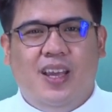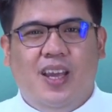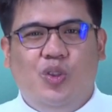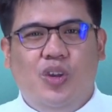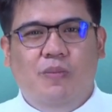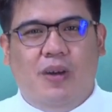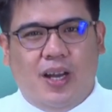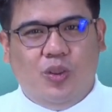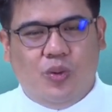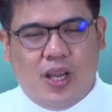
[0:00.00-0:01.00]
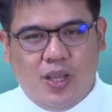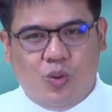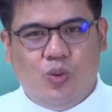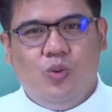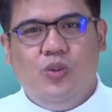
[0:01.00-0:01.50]
Ito'y mga
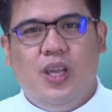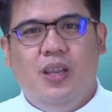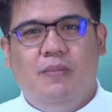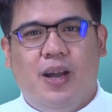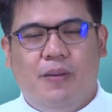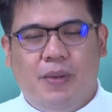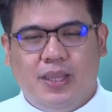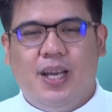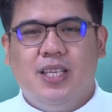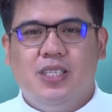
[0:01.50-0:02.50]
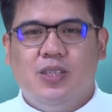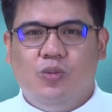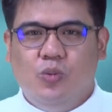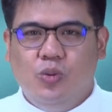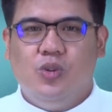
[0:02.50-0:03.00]
alituntunin, mga batas,
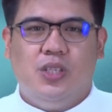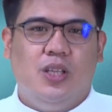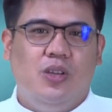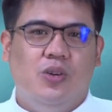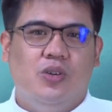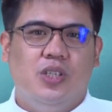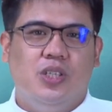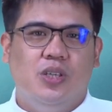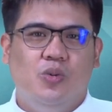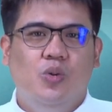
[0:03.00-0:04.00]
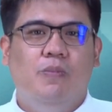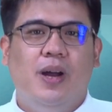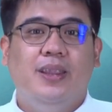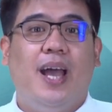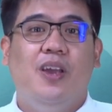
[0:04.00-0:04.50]
utos ng Diyos
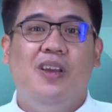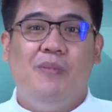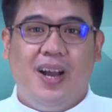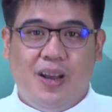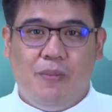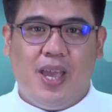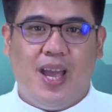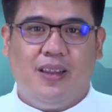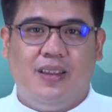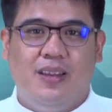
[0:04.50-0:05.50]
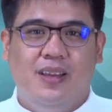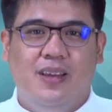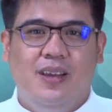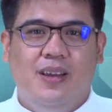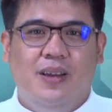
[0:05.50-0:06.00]
upang tayo'y magabayan.
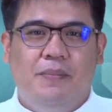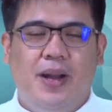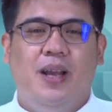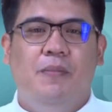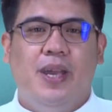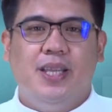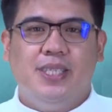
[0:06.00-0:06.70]
Magabayan